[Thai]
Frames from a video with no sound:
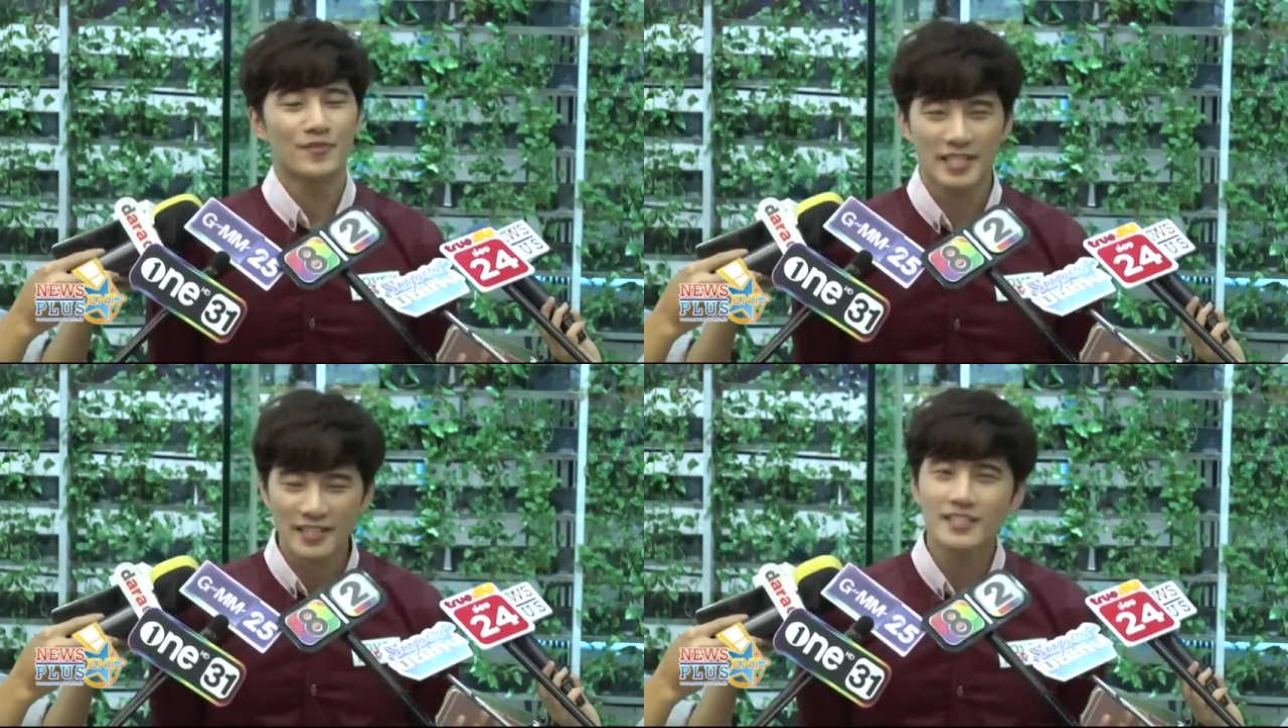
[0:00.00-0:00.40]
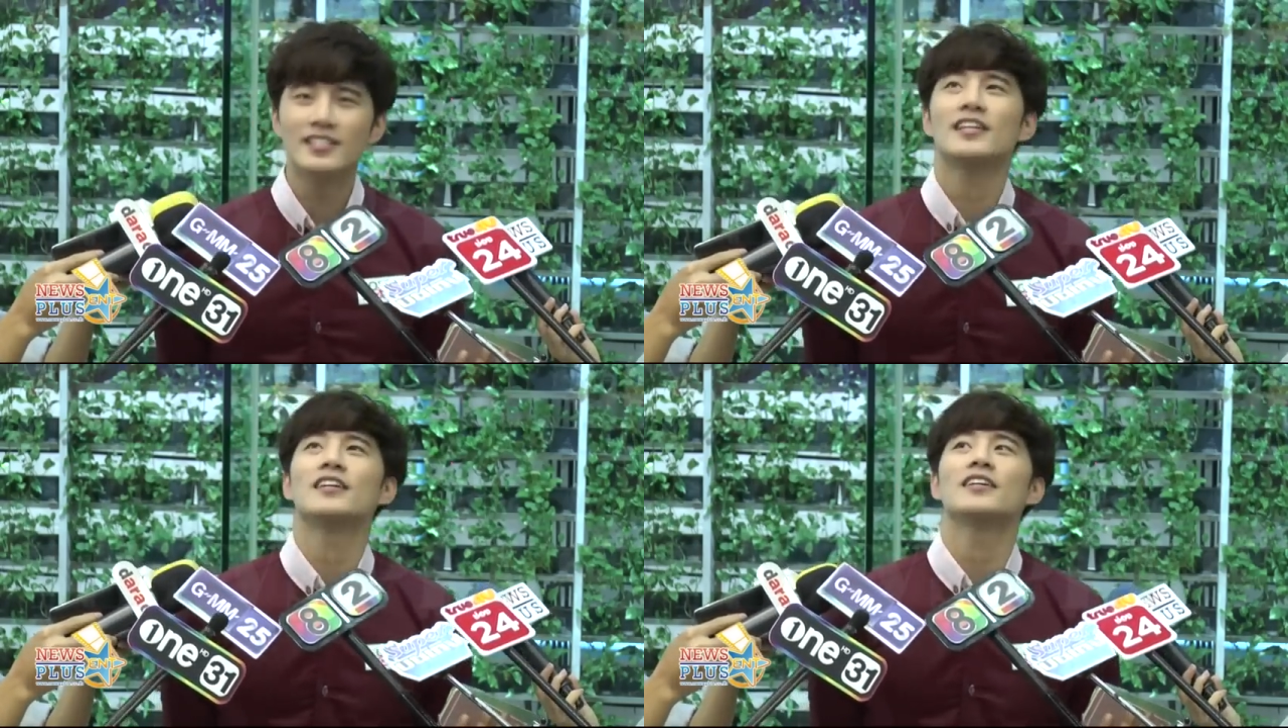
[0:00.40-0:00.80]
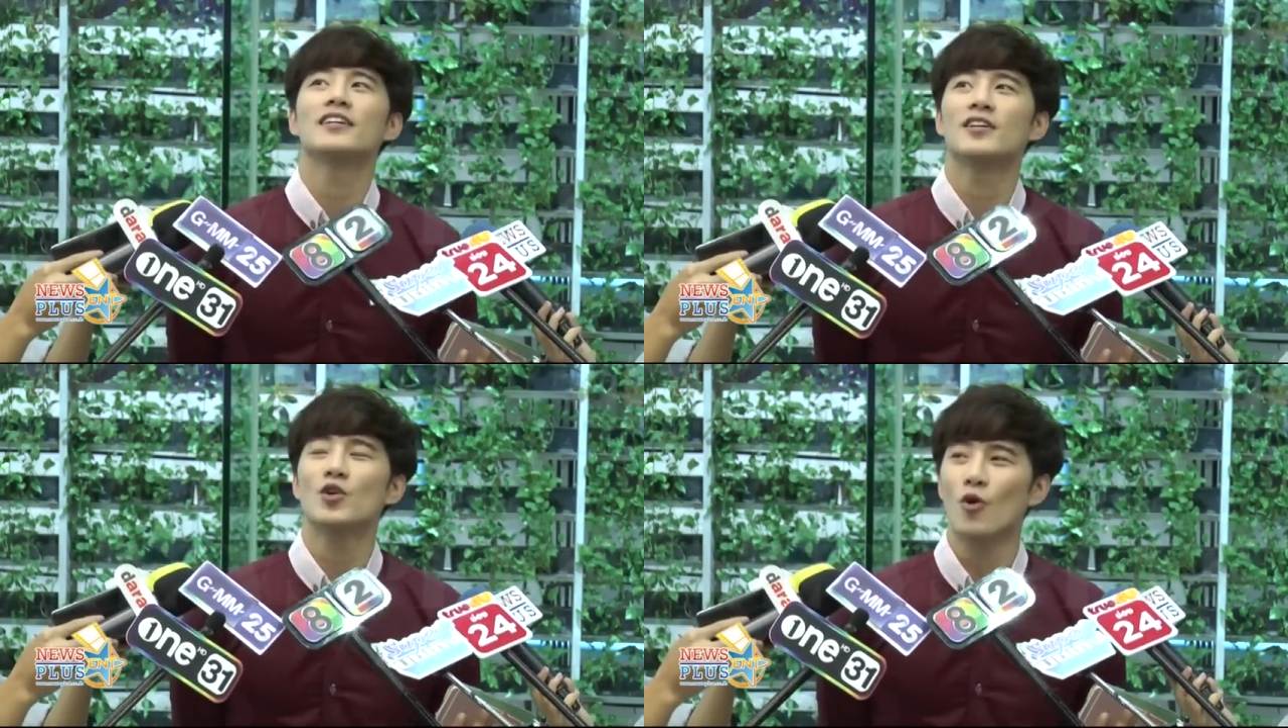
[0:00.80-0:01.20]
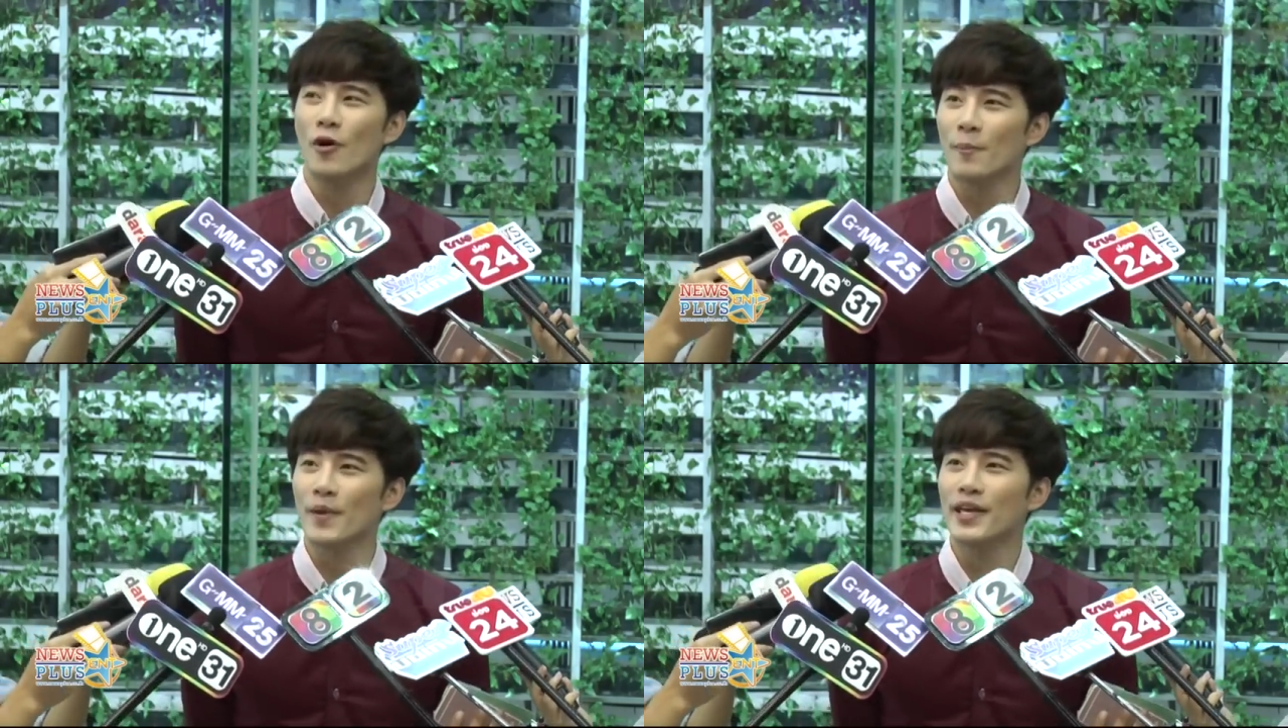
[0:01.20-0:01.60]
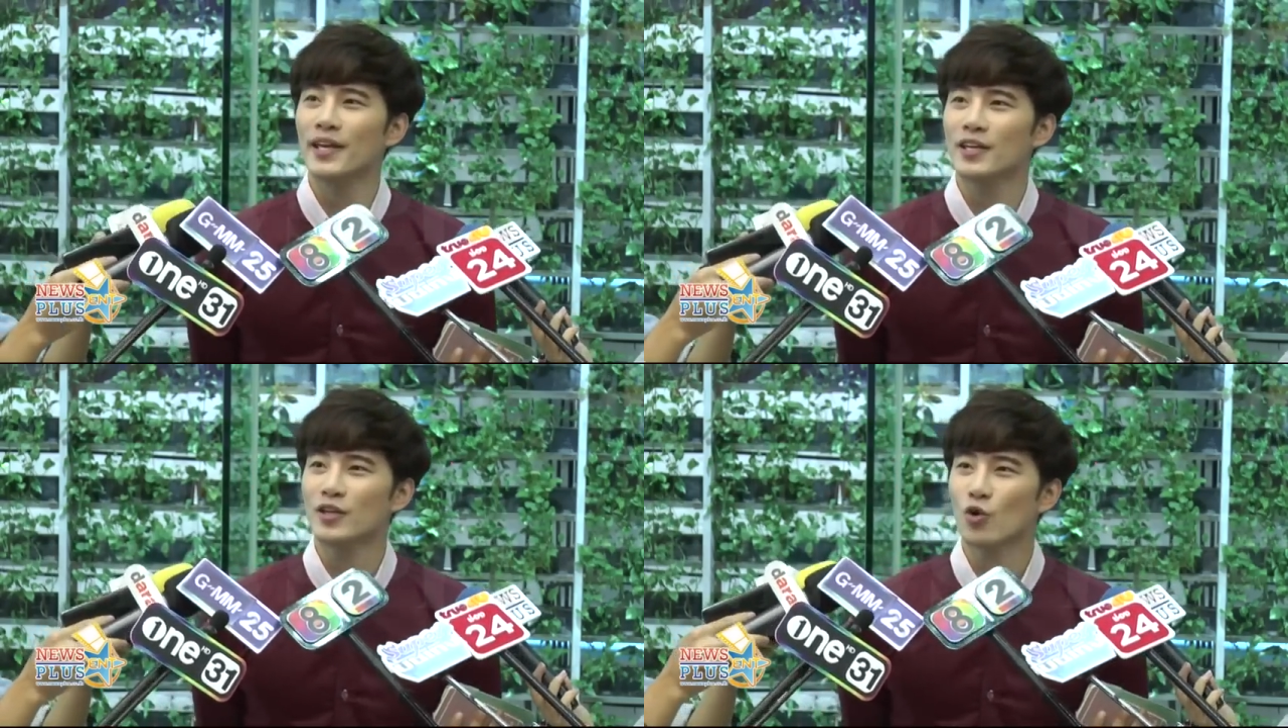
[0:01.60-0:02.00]
งจริงๆดวงบี้
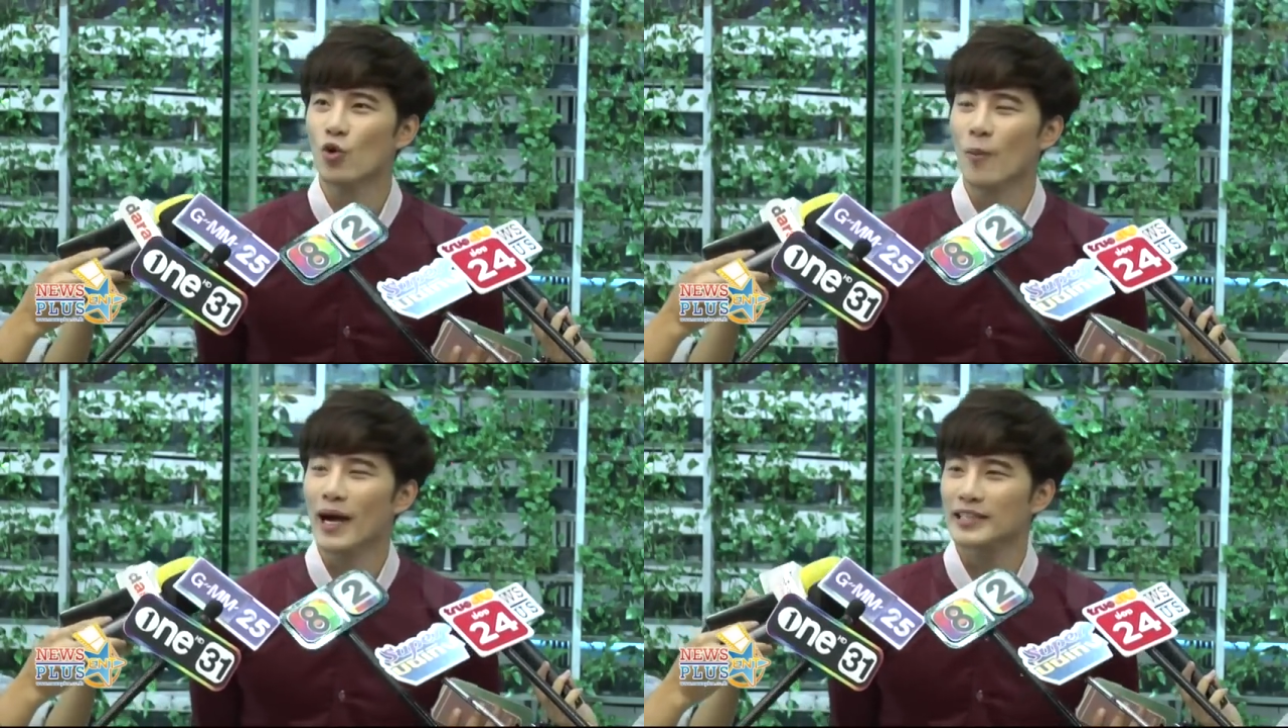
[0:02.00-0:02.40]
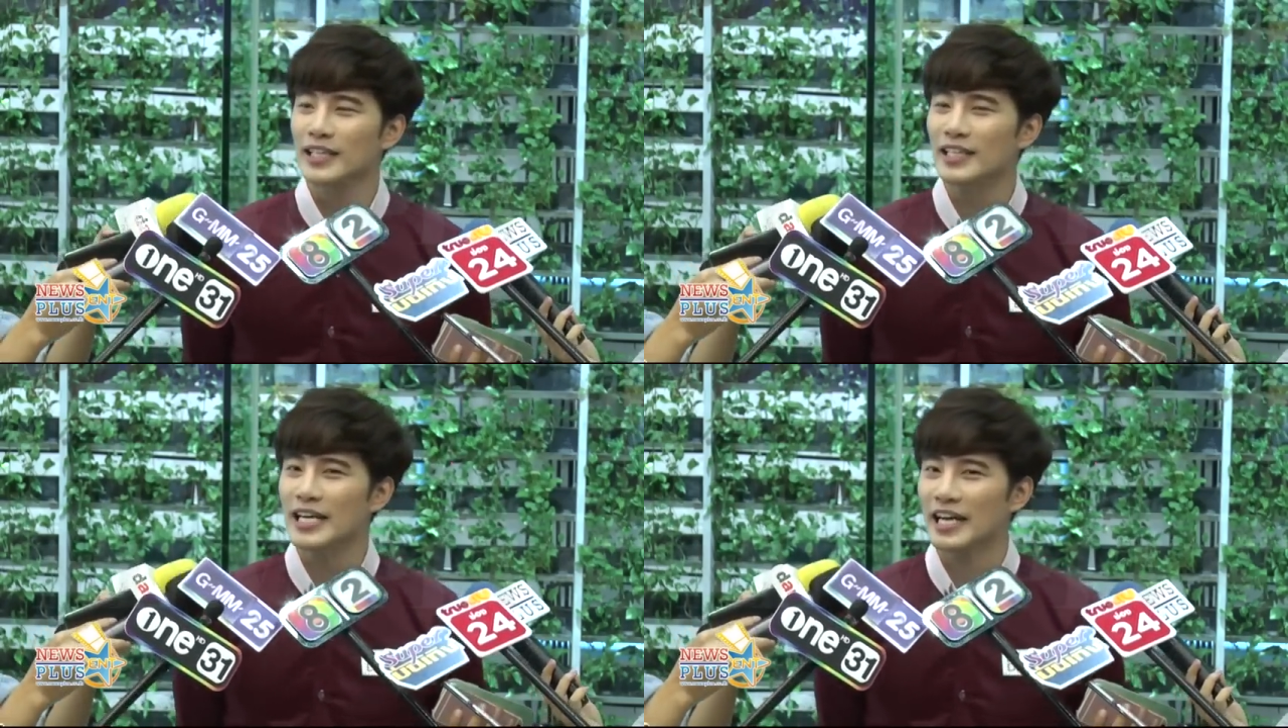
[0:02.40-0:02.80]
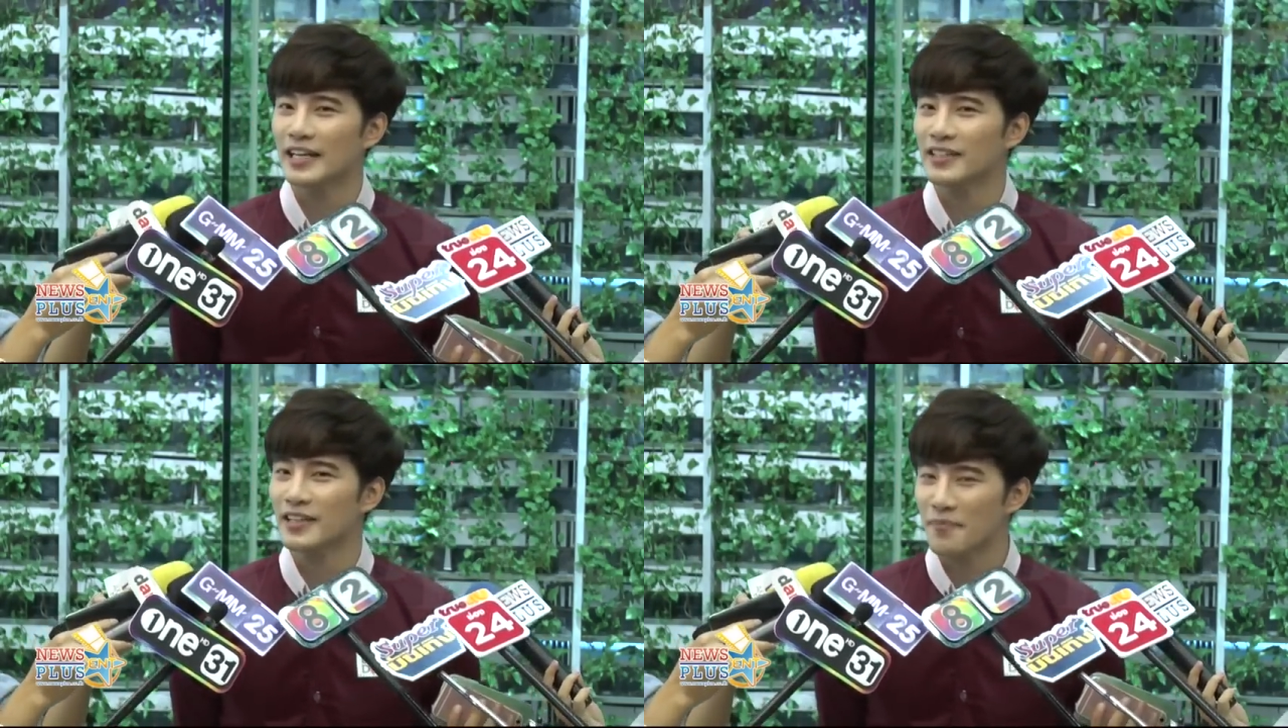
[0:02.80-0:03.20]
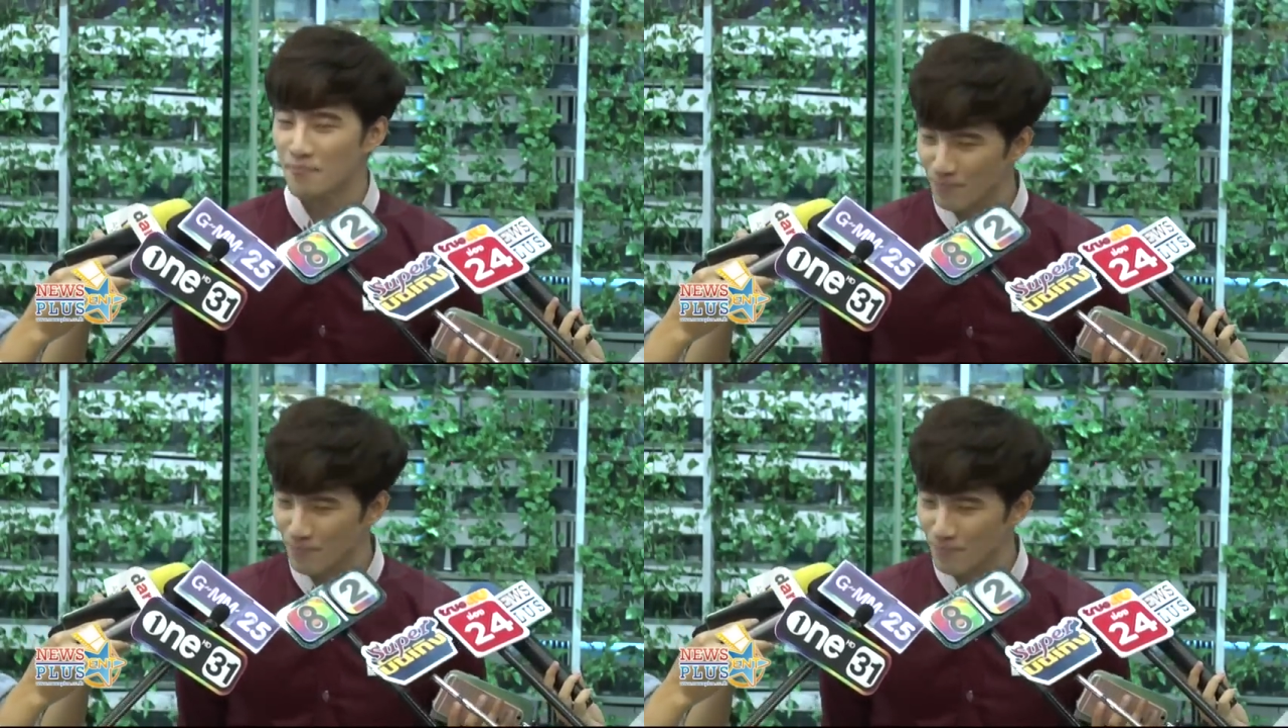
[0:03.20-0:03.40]
ดูมาตั้งแต่ไหนแต่ได